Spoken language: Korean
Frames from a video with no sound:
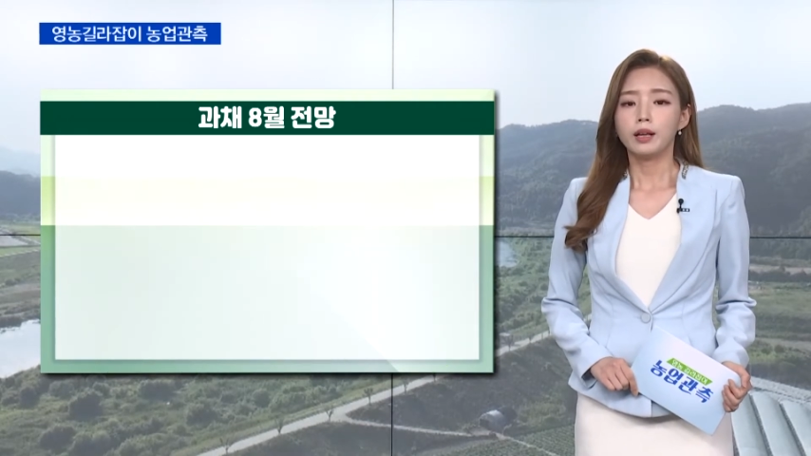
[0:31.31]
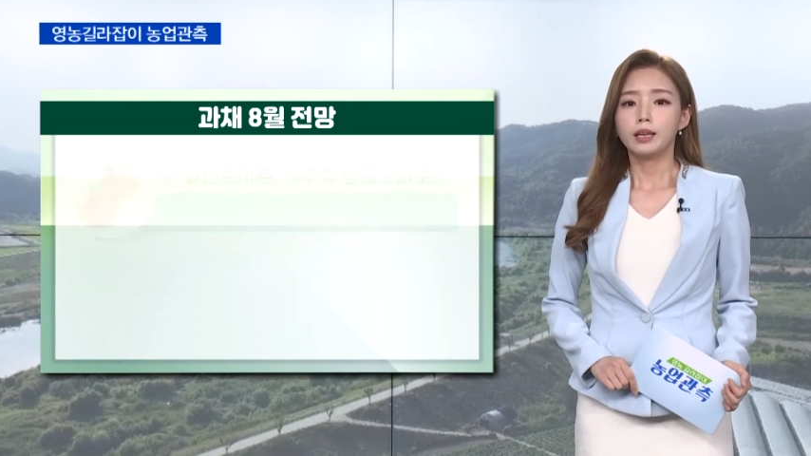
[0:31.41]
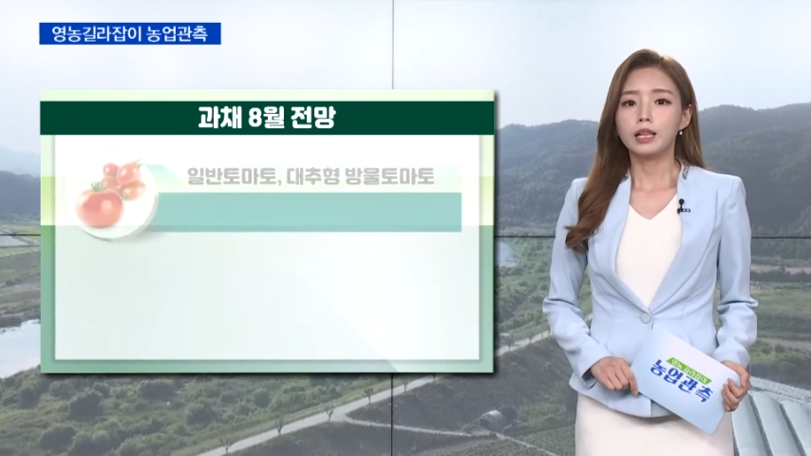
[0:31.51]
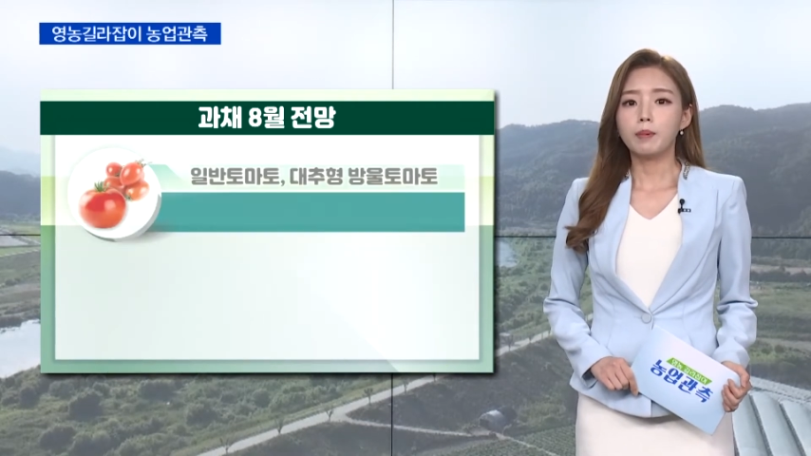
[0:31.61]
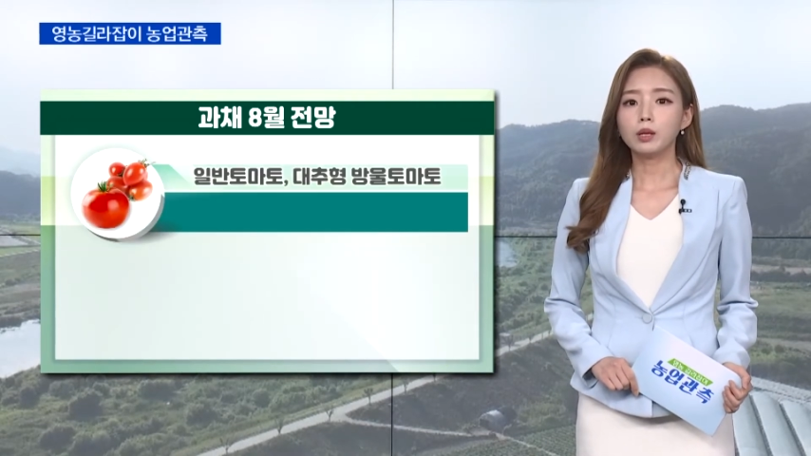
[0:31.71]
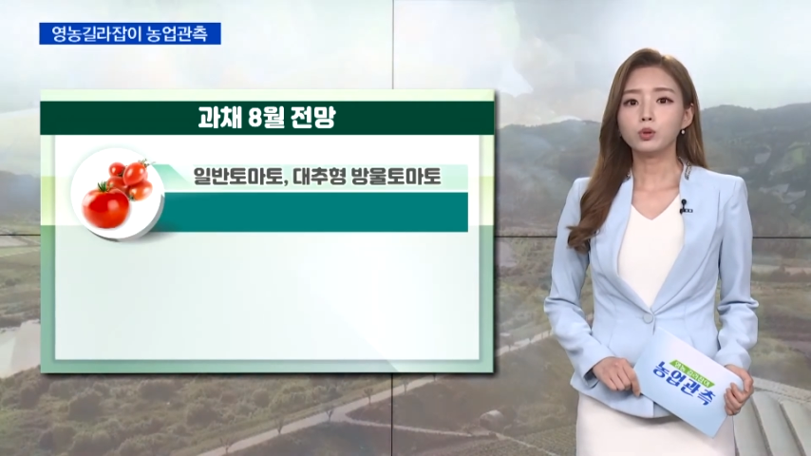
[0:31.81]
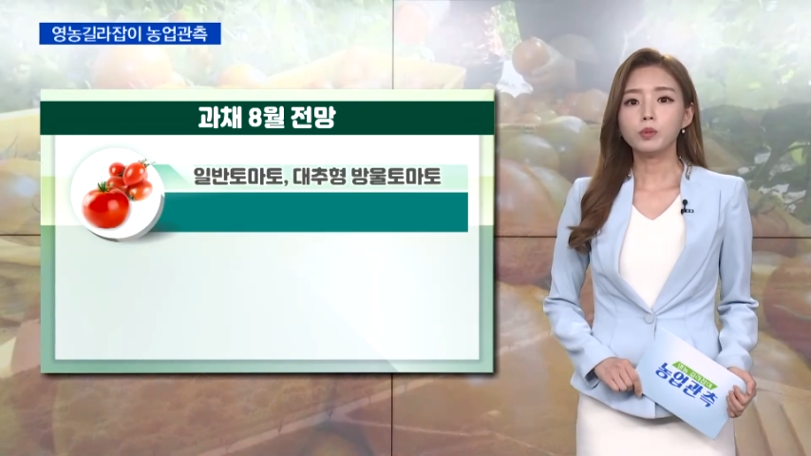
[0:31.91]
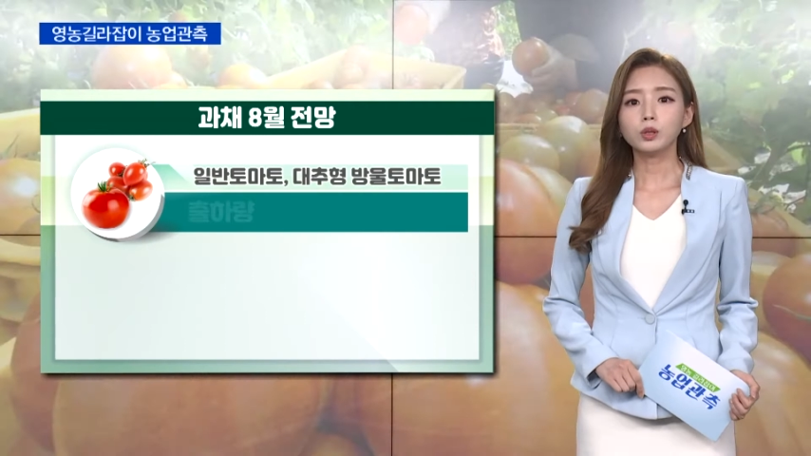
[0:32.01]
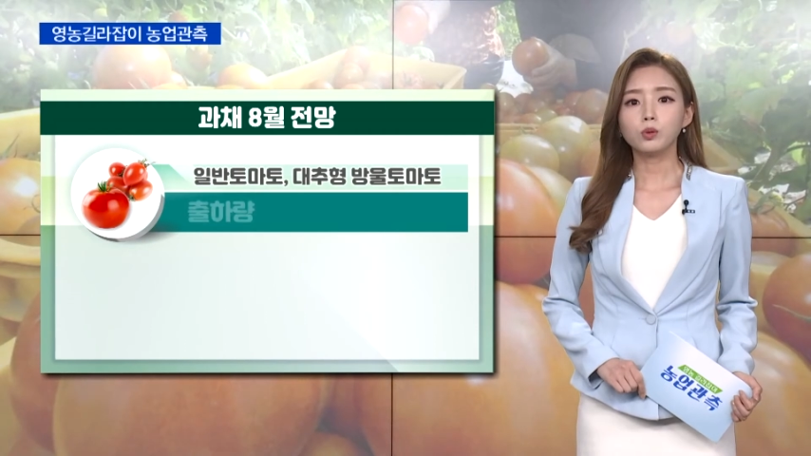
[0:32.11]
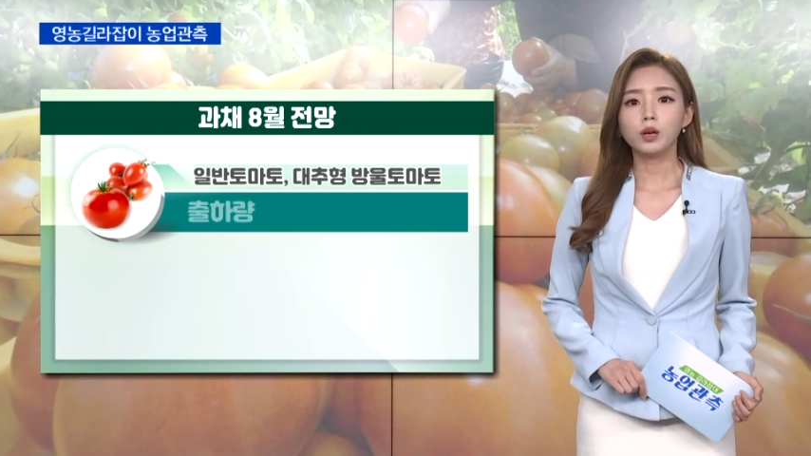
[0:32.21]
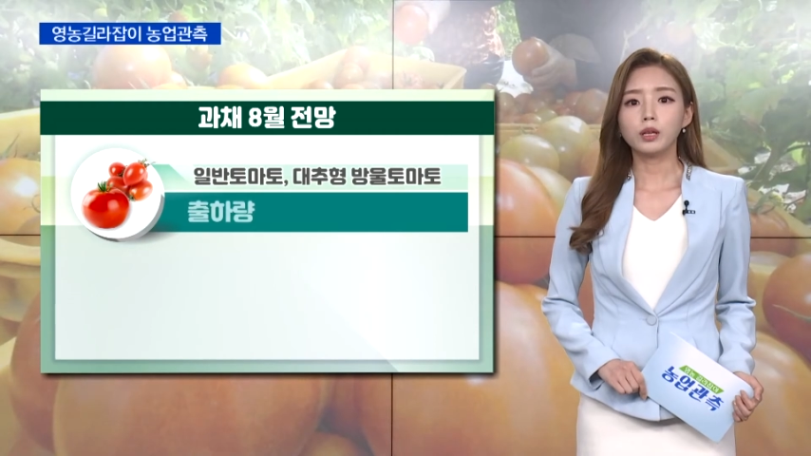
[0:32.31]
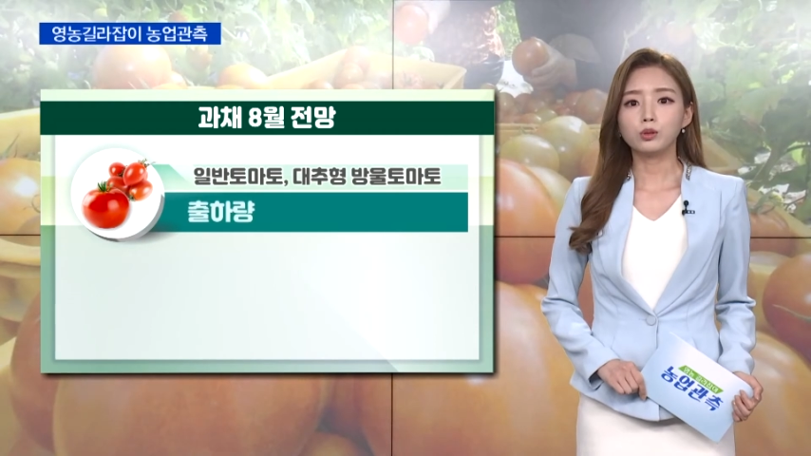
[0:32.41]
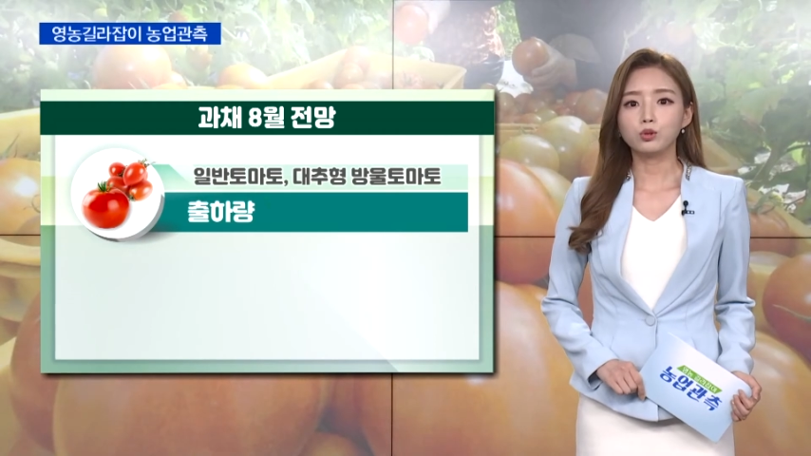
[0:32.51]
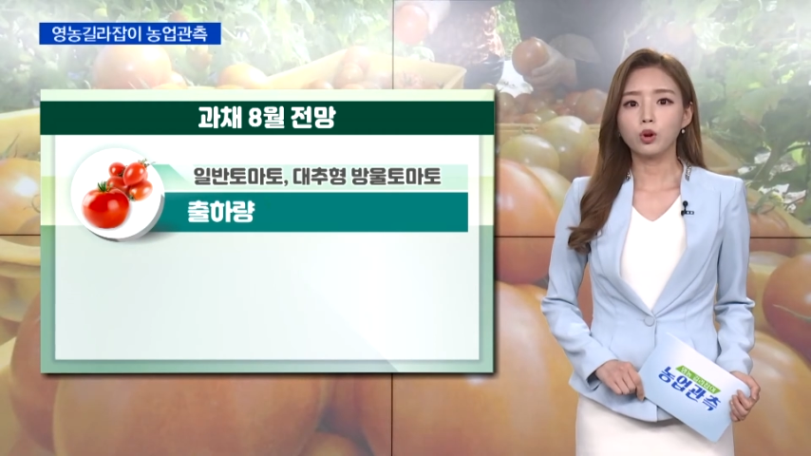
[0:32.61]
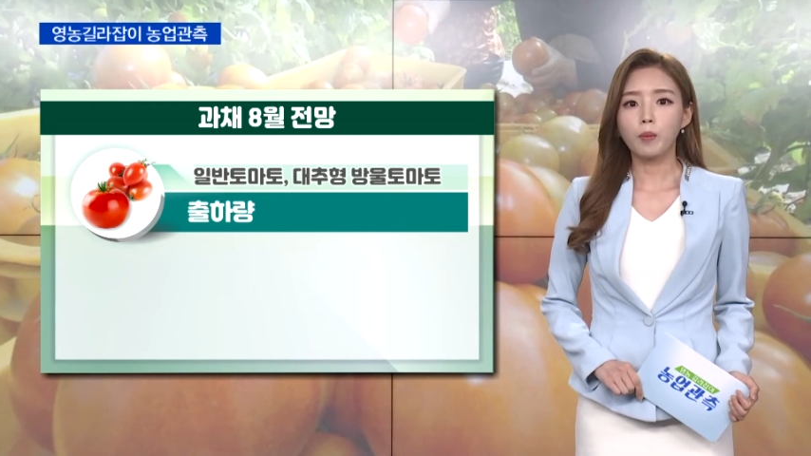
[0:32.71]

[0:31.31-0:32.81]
일반 토마토와 대추형